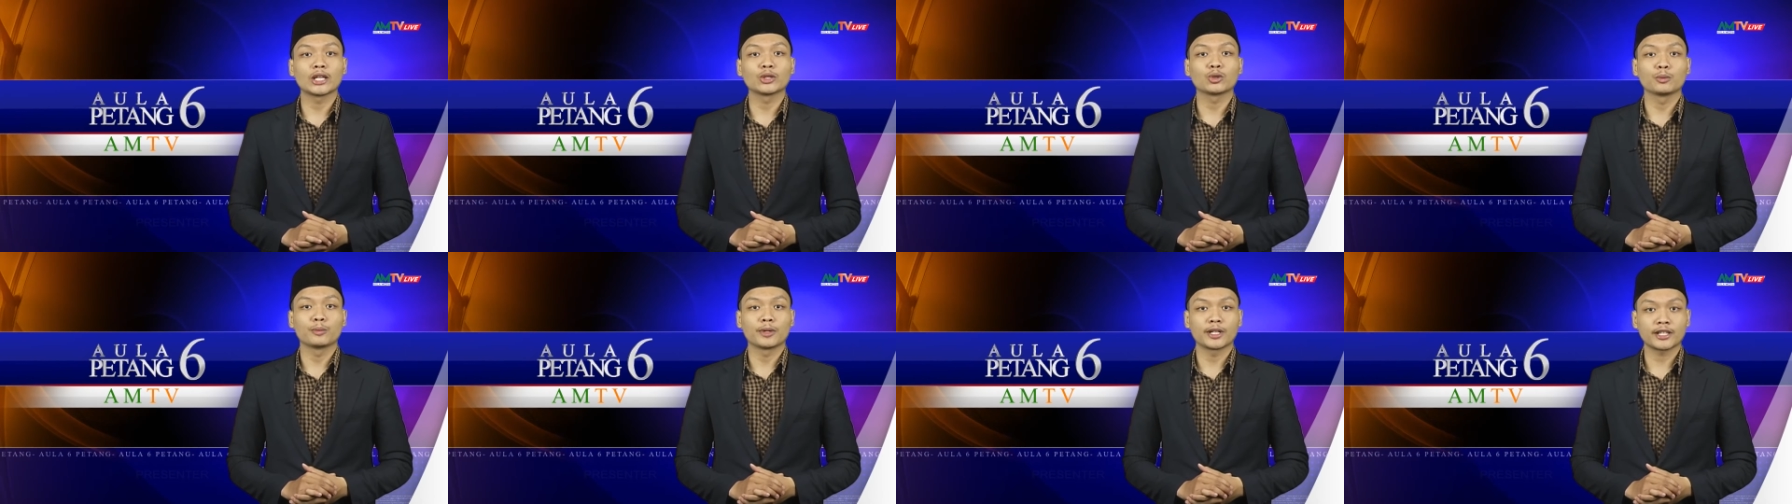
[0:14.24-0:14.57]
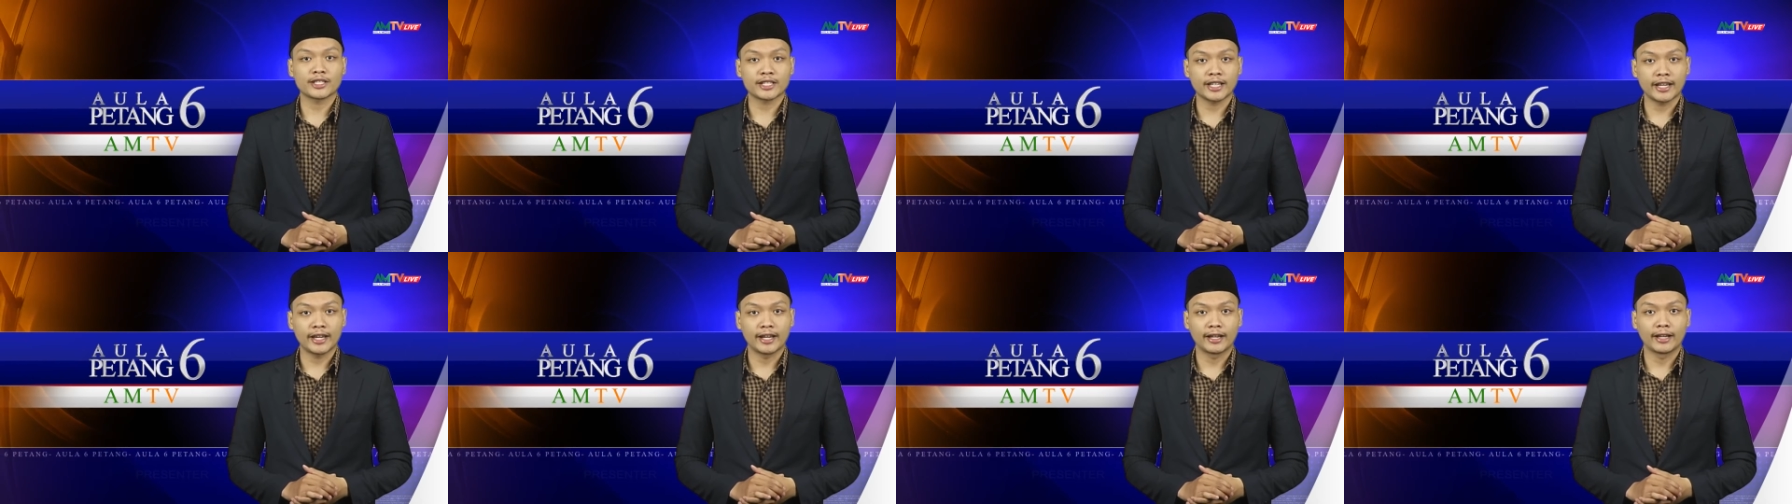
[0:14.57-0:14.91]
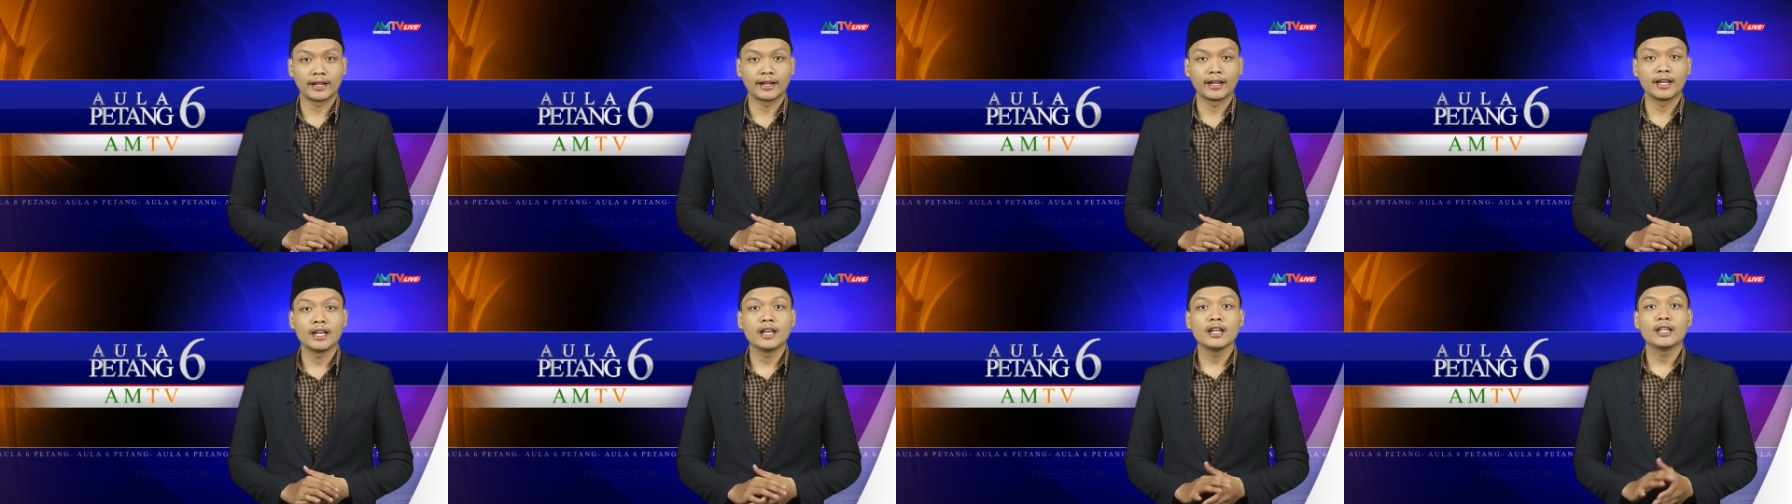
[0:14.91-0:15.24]

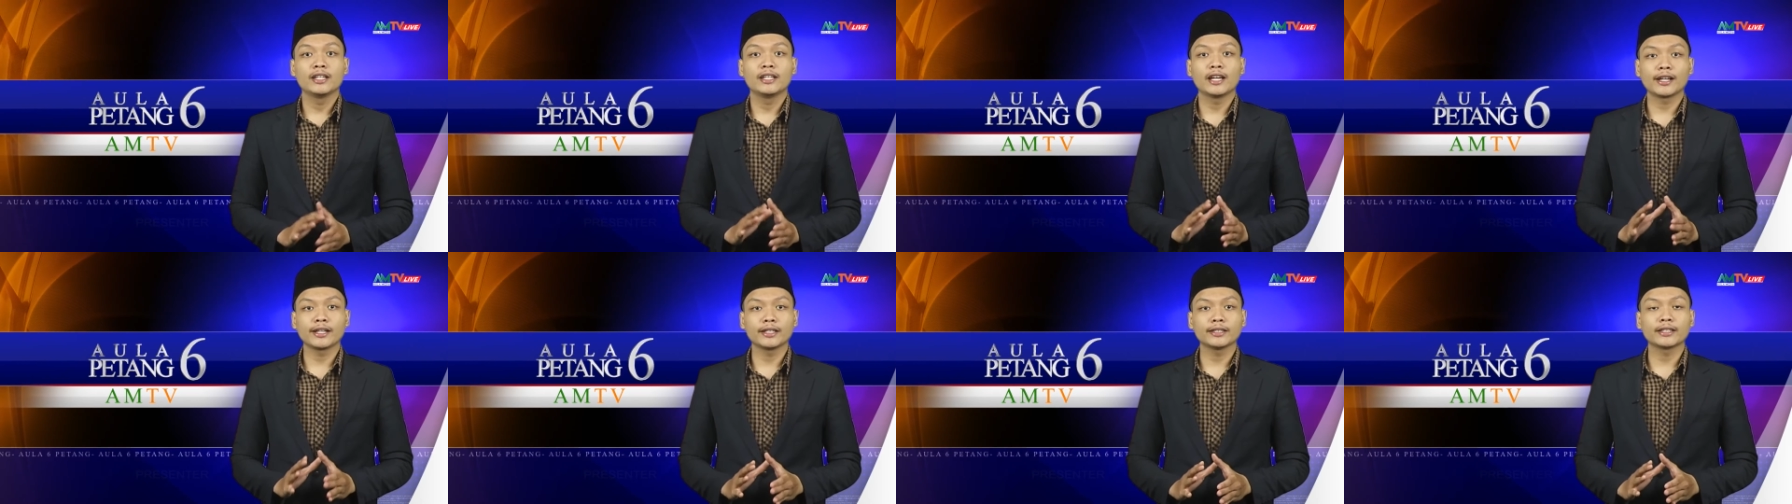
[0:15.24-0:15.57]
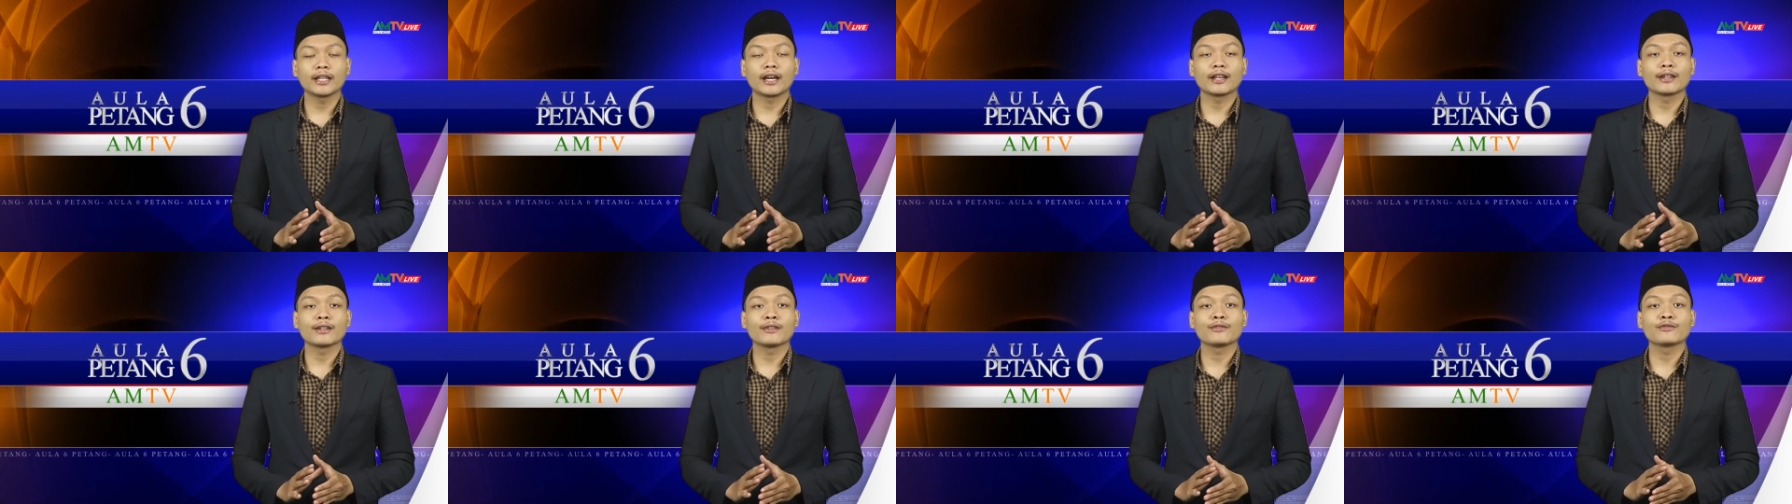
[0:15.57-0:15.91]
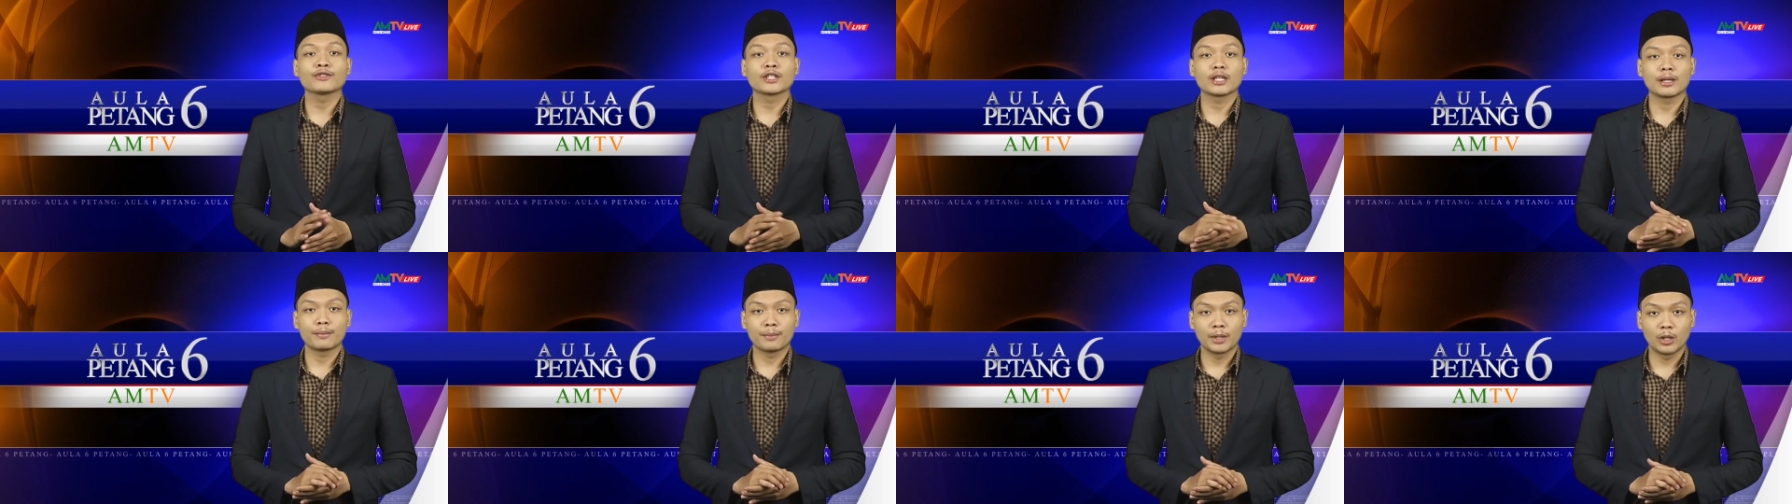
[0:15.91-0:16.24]
persen dari tarif
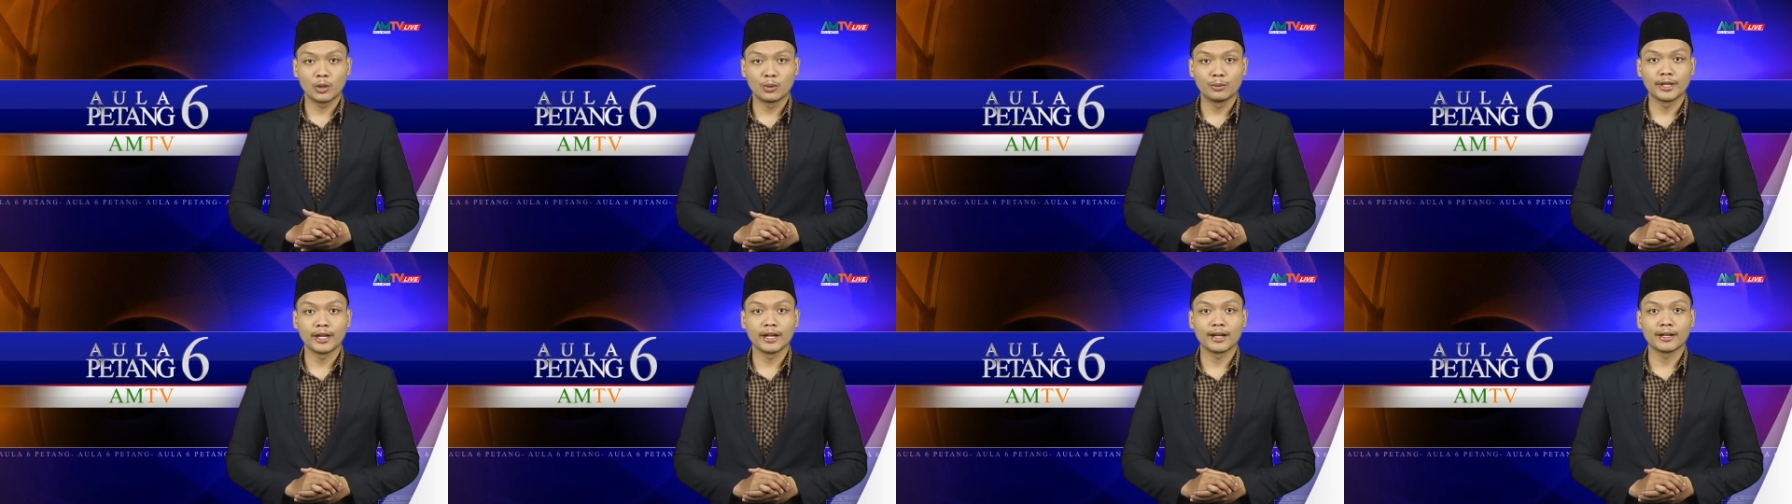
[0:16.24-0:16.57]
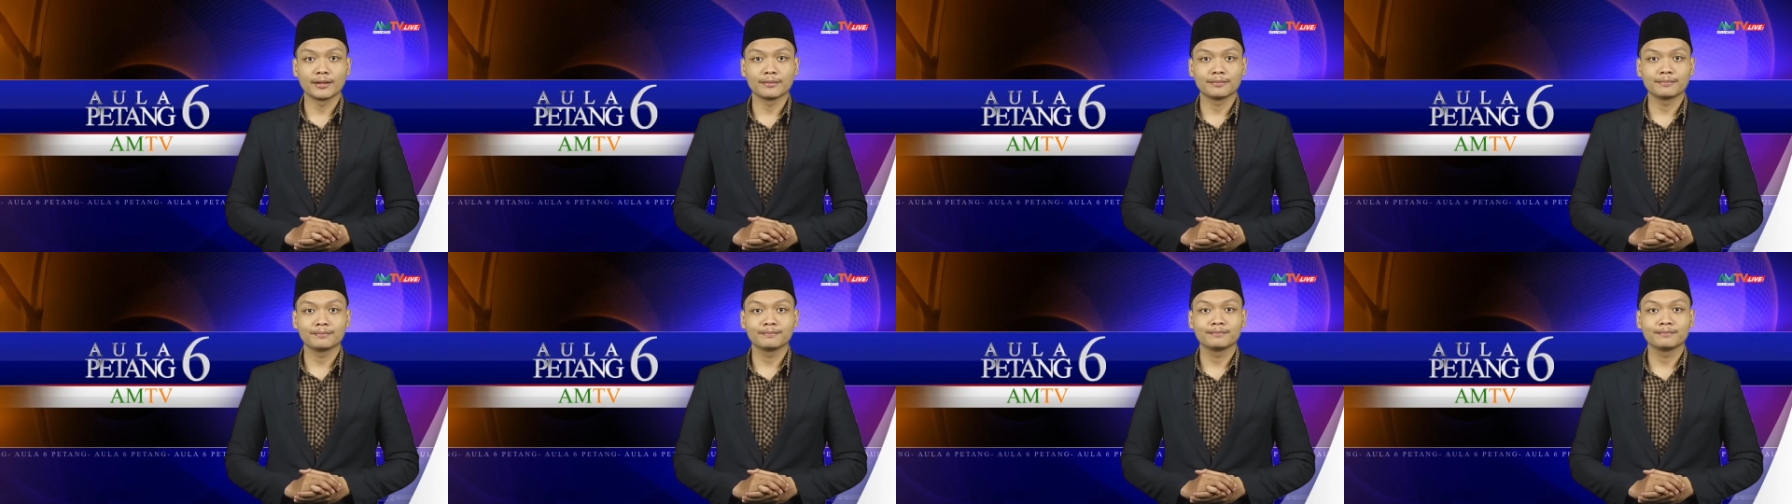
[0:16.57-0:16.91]
sebelumnya.